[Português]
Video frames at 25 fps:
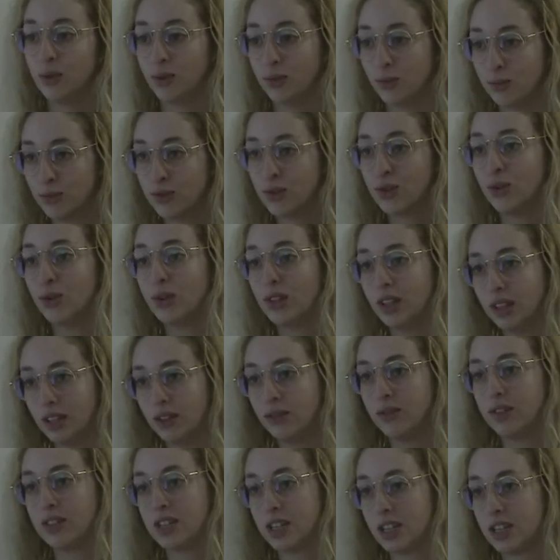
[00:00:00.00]
começou ele
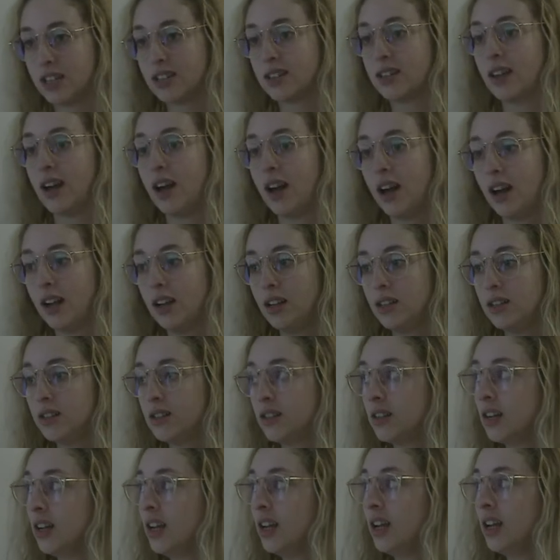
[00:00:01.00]
a fazer as
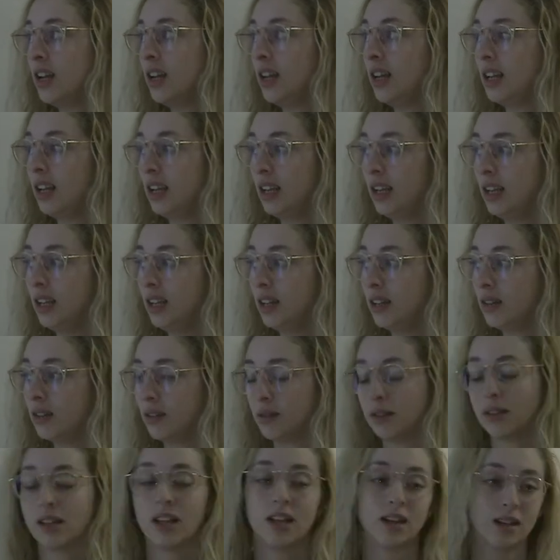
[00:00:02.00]
talhas e,
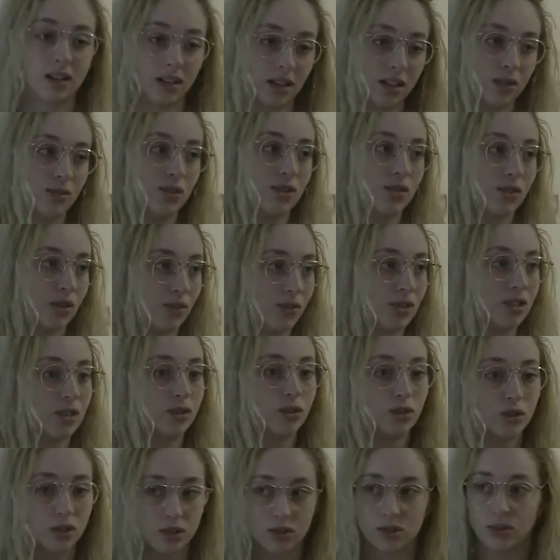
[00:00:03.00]
claro que às vezes vai
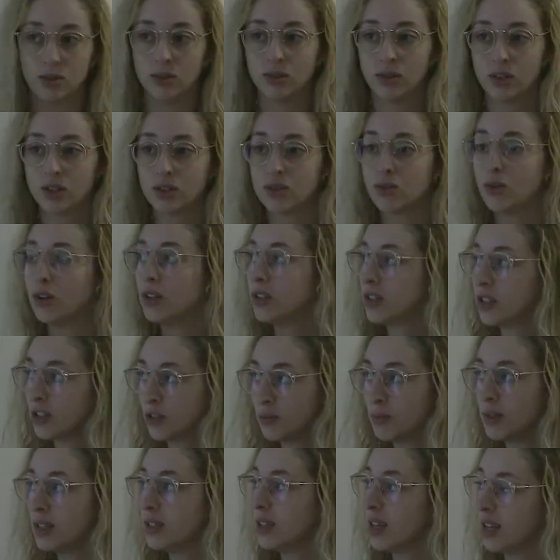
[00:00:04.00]
fazendo outras
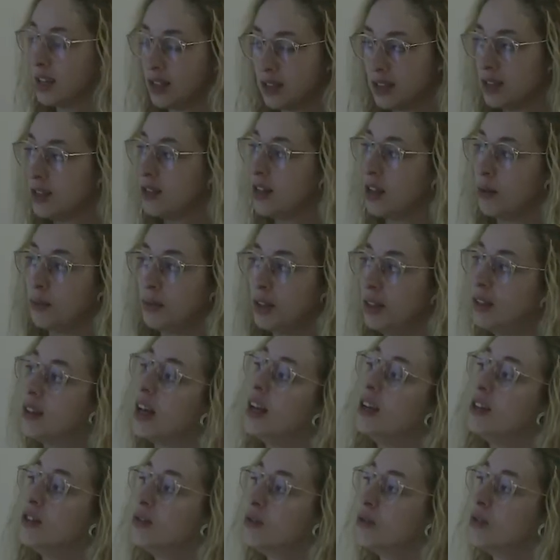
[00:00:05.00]
coisas, mas é essencialmente
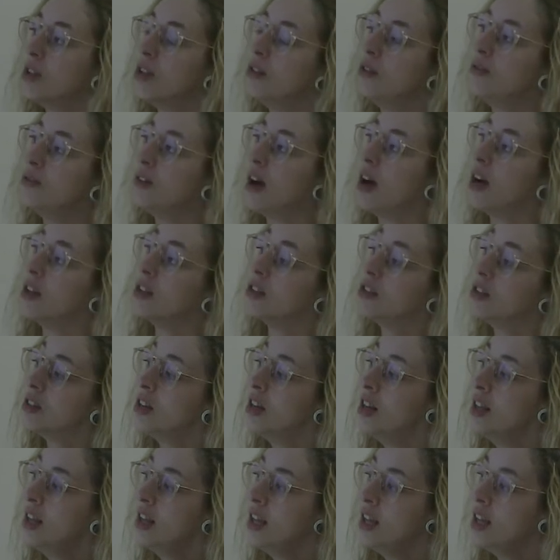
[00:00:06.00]
talhas o que ele faz.
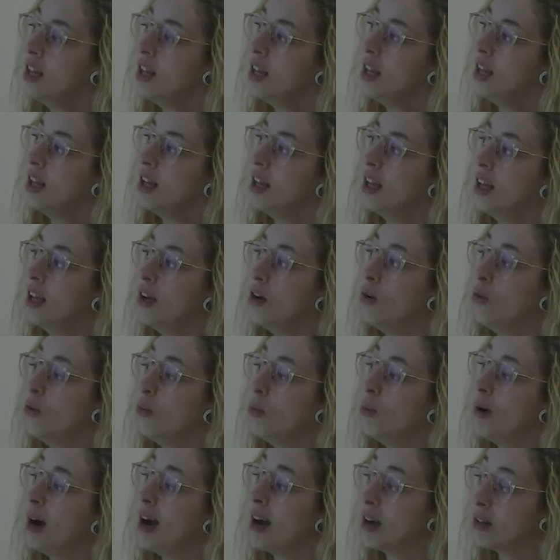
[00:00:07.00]
Uh,
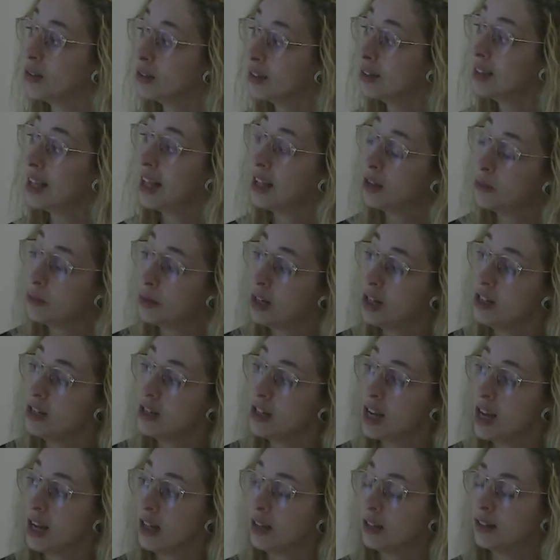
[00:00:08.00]
o barro de lado de
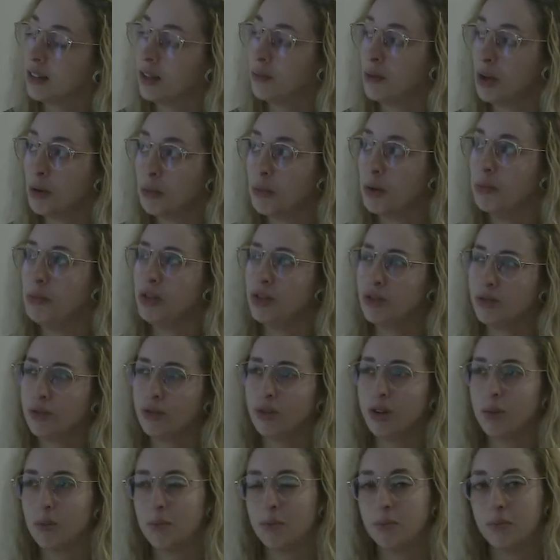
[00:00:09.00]
berinjel também é uma
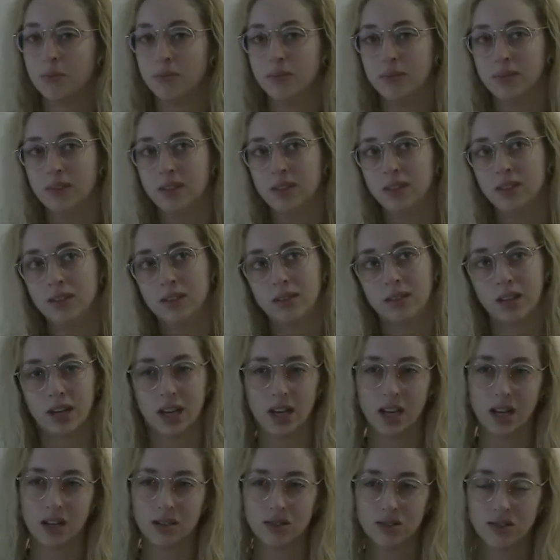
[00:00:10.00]
mistura de
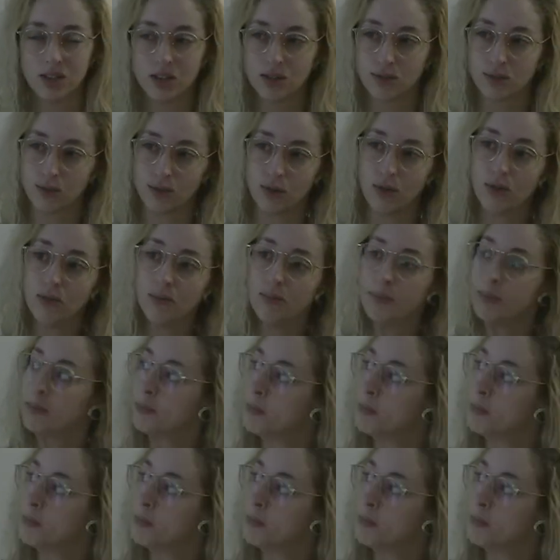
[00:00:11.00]
três, acho eu.